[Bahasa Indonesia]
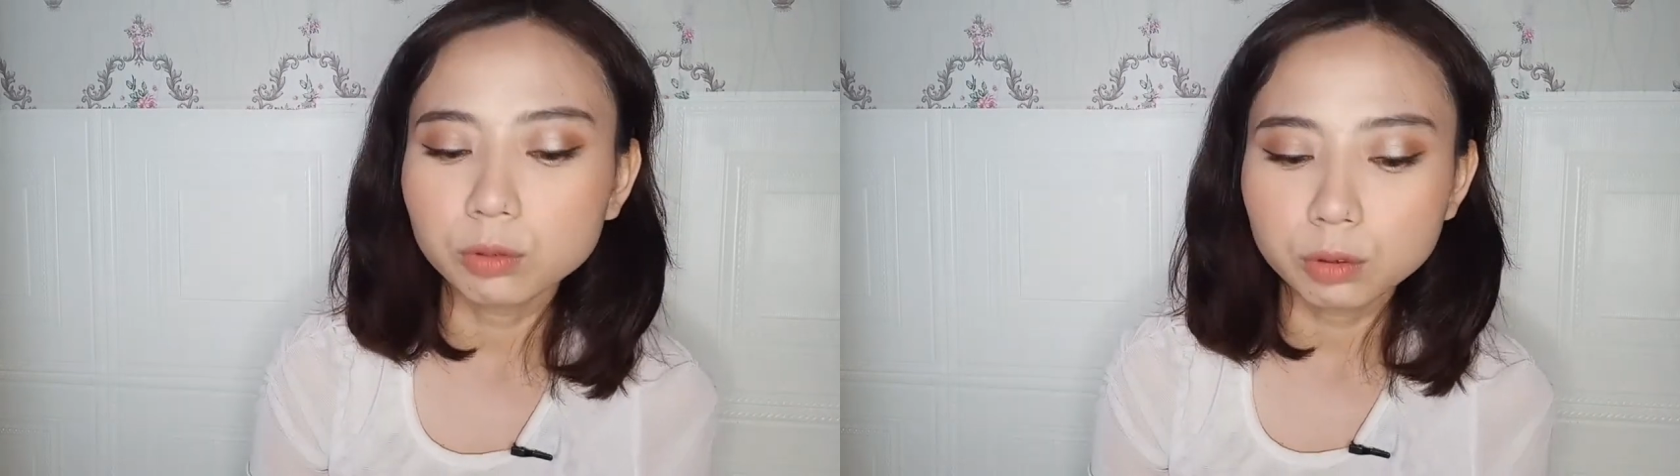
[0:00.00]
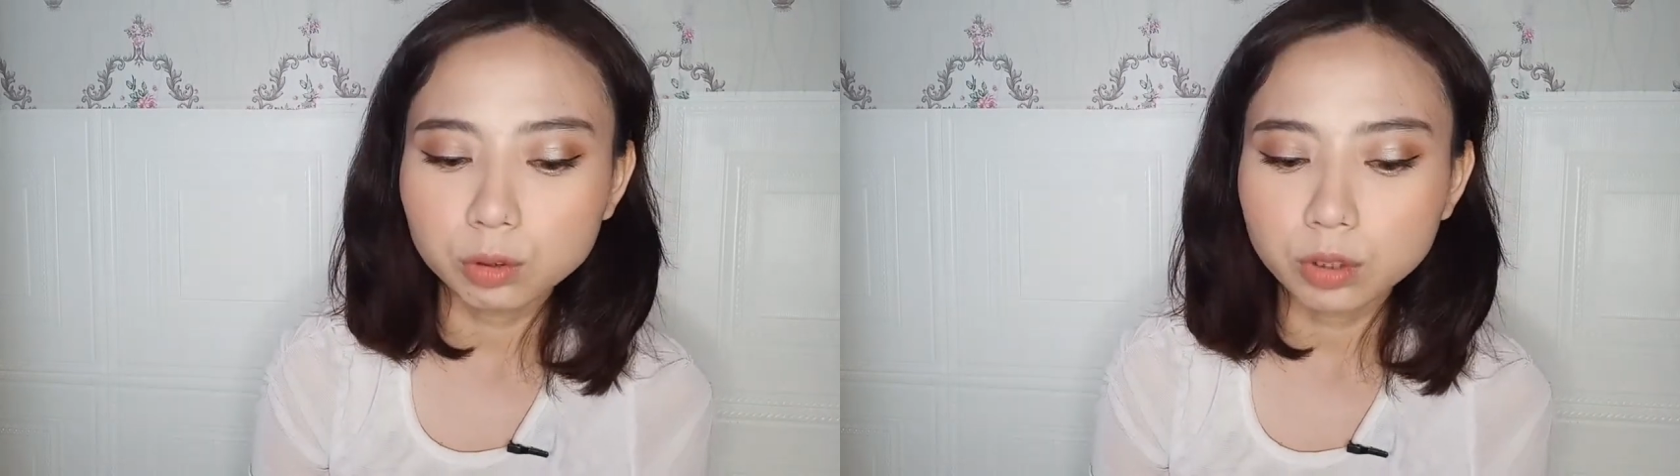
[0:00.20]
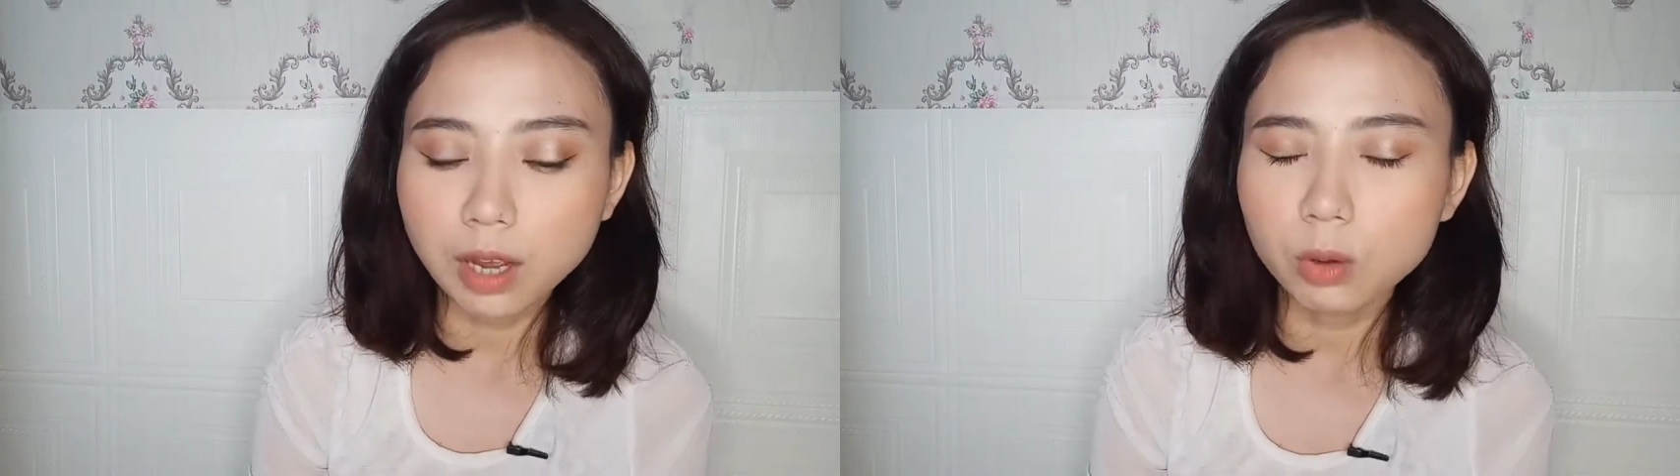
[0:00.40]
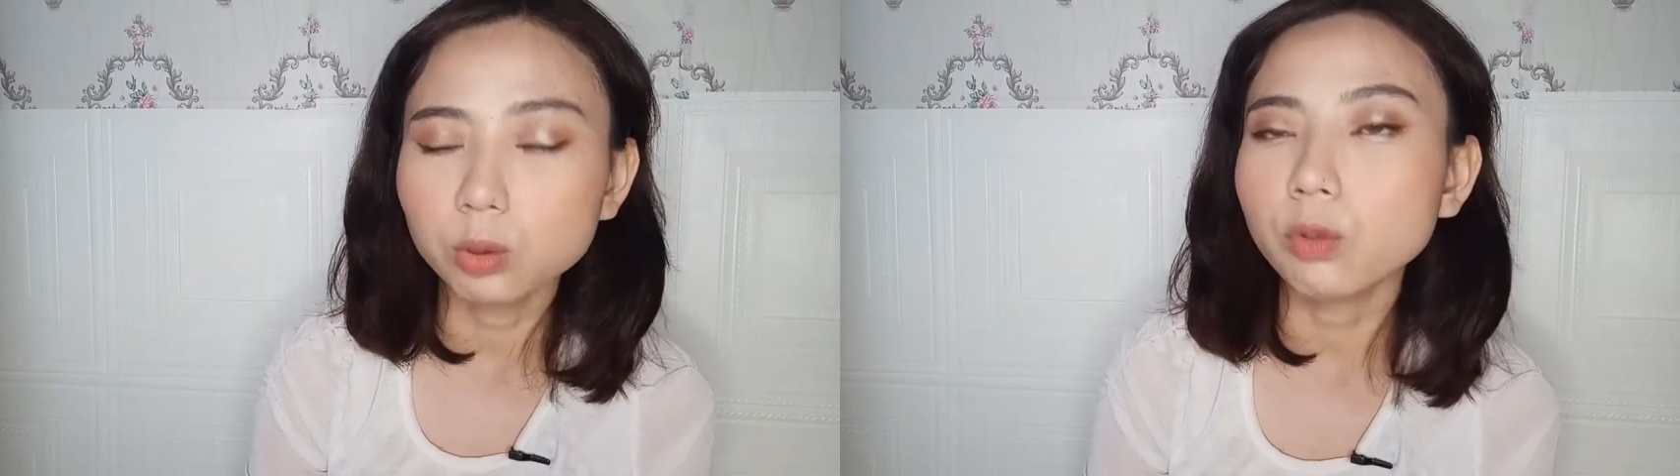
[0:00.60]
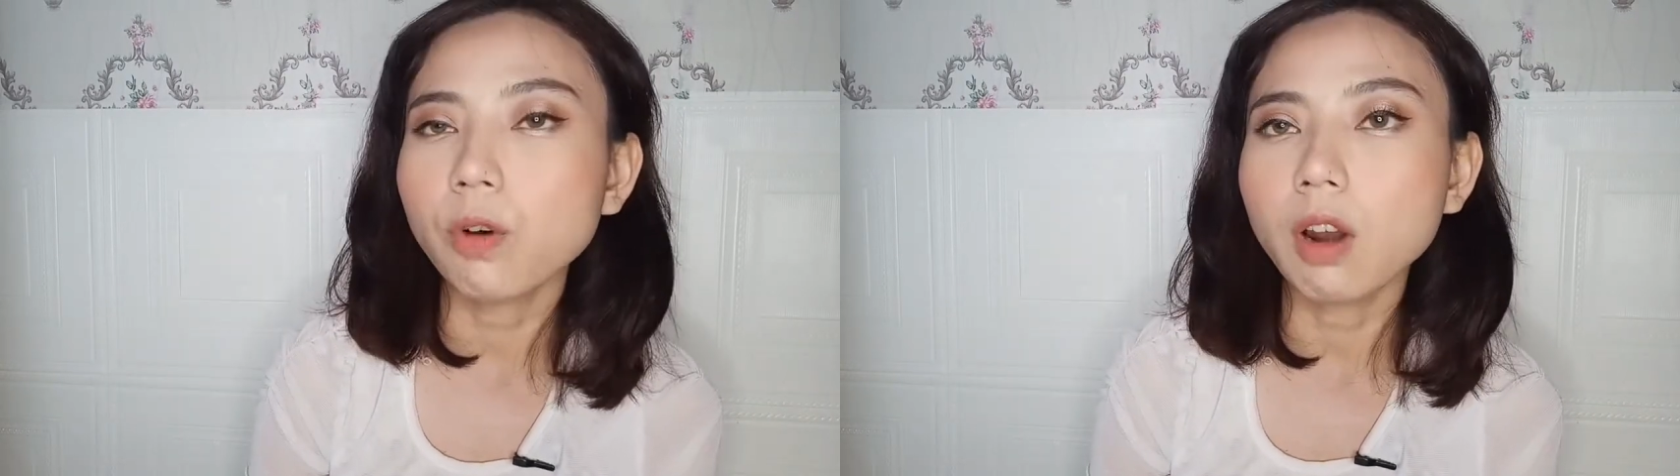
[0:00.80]
Terus juga
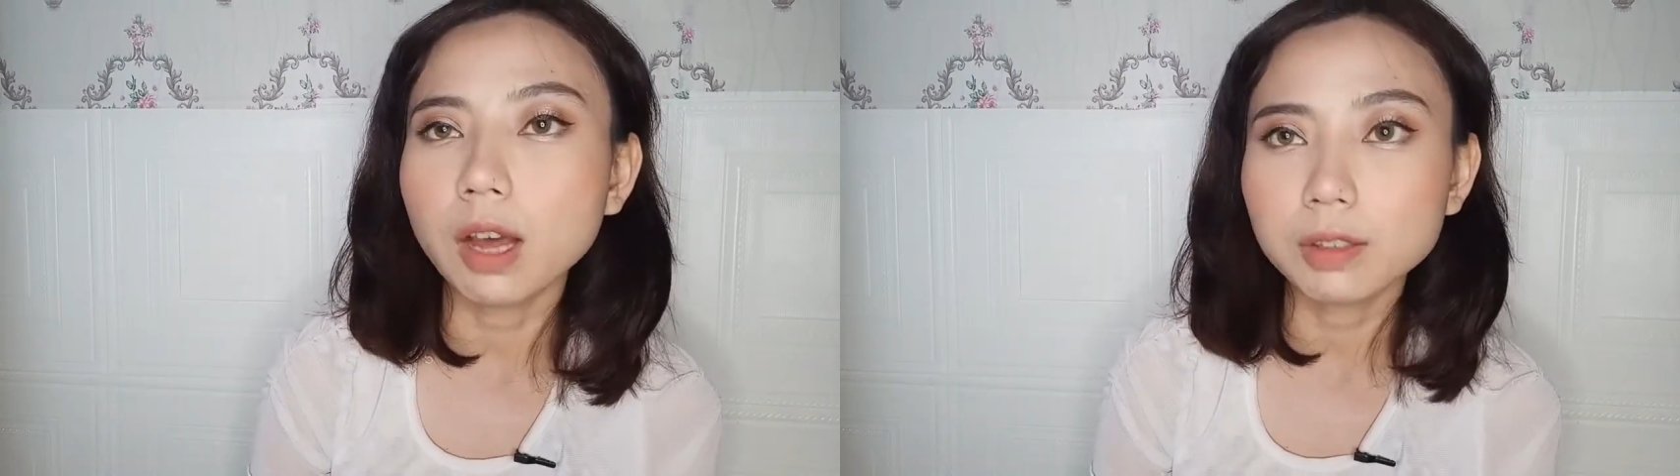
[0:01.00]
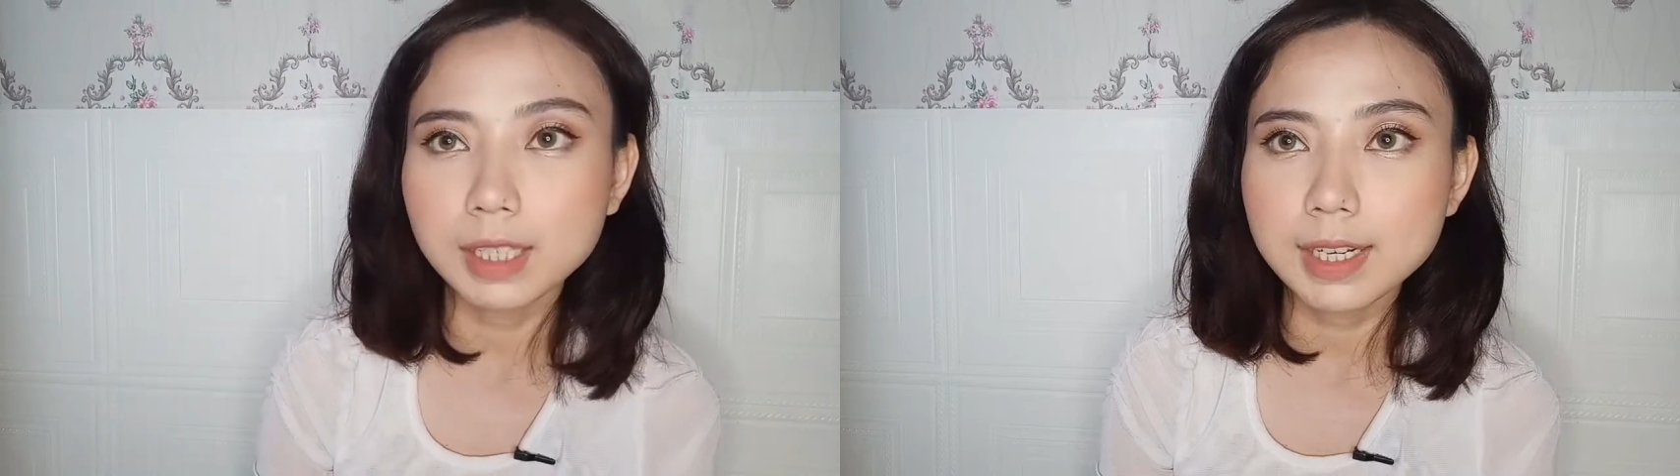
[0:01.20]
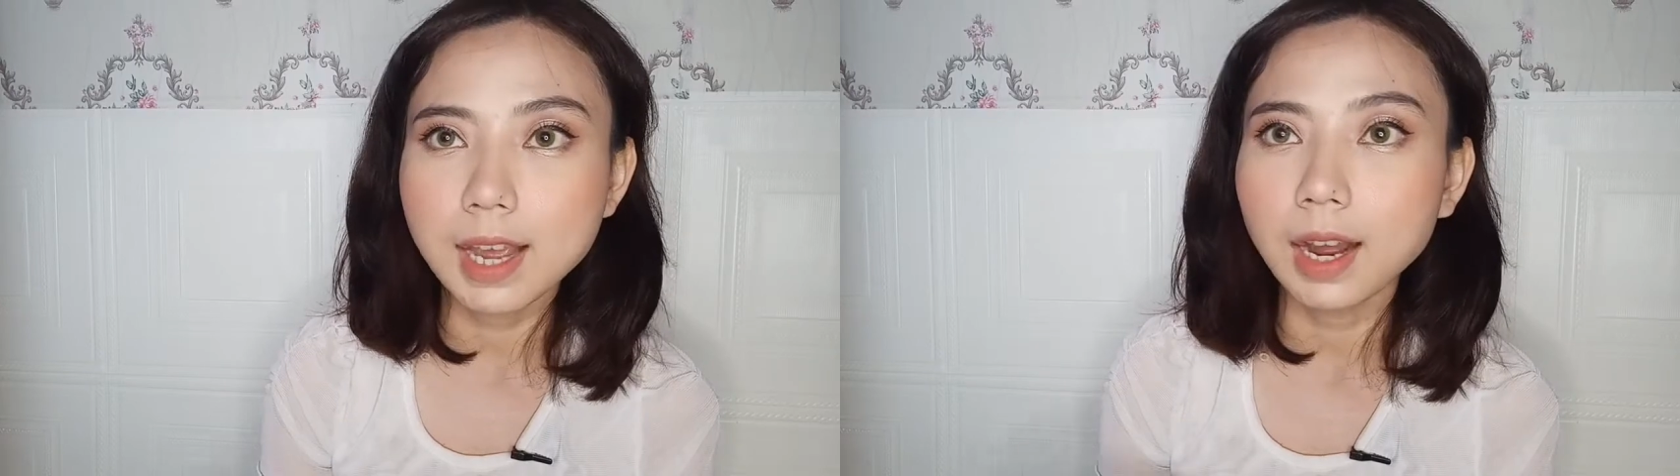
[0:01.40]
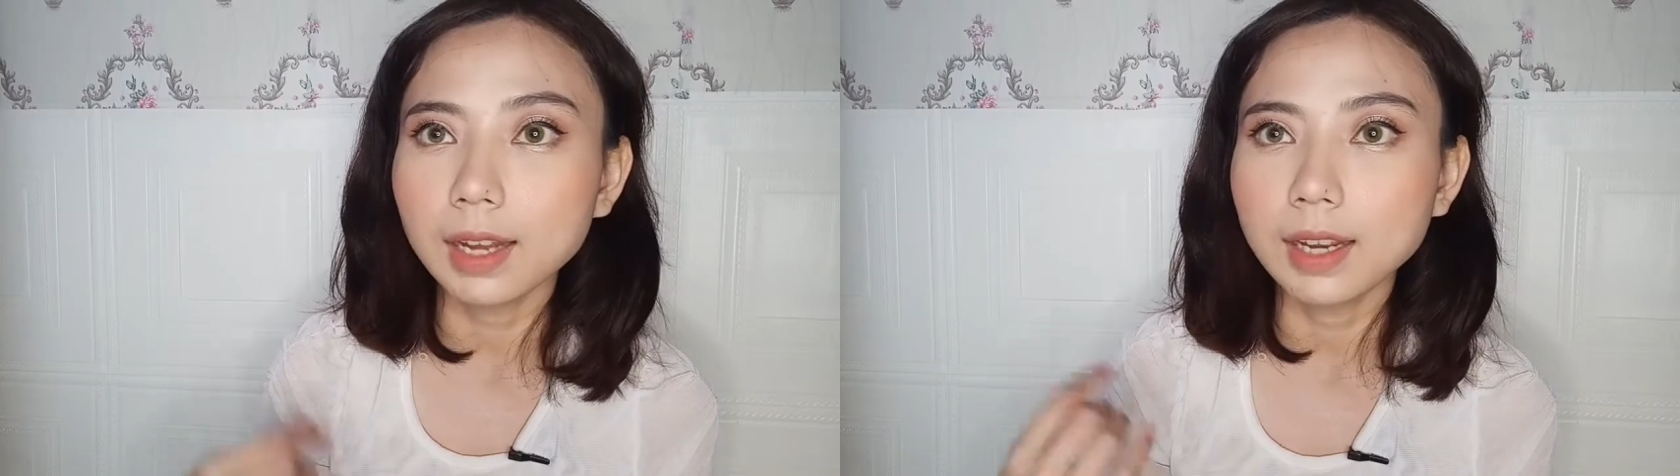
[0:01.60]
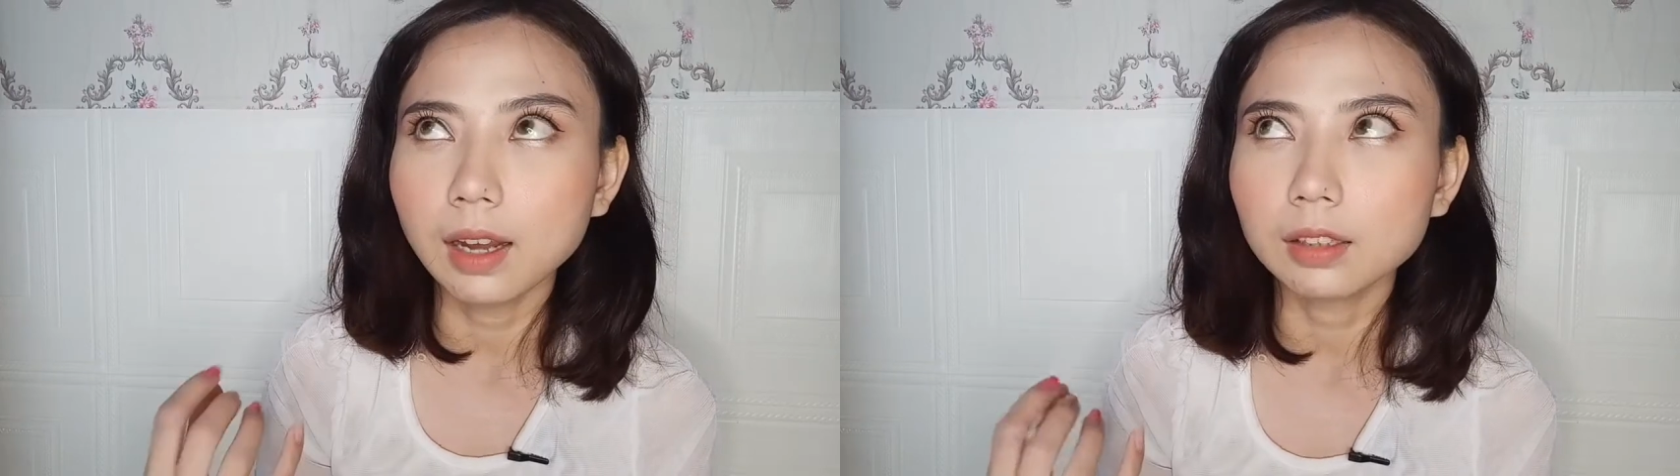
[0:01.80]
untuk falloutnya dia
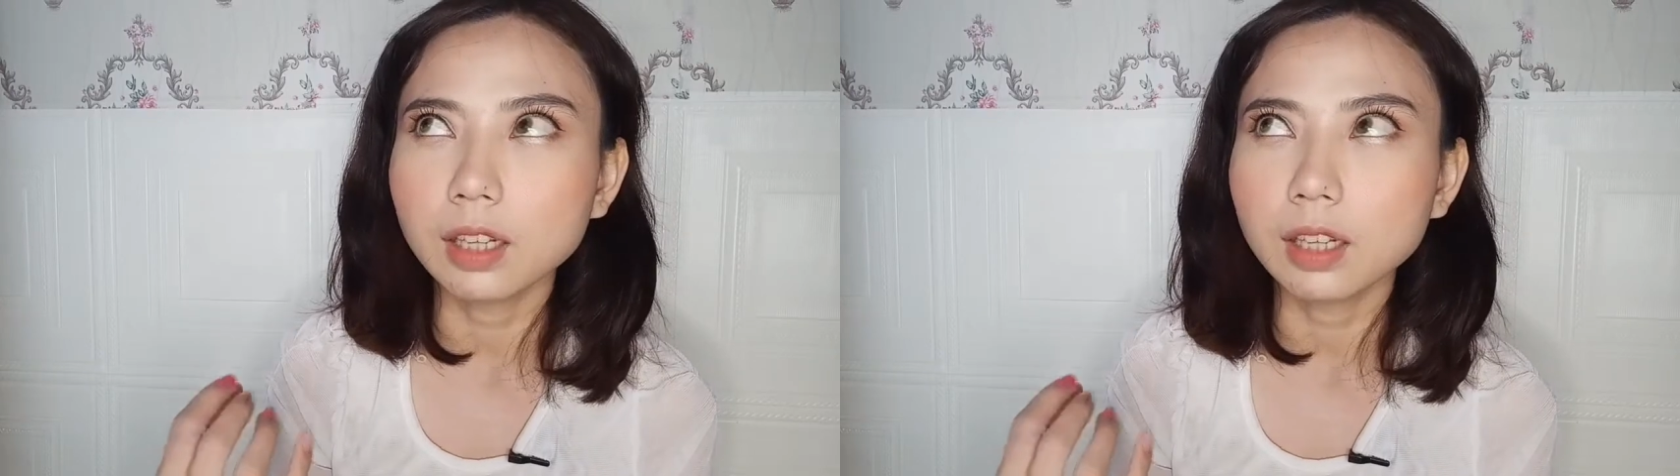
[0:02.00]
nggak yang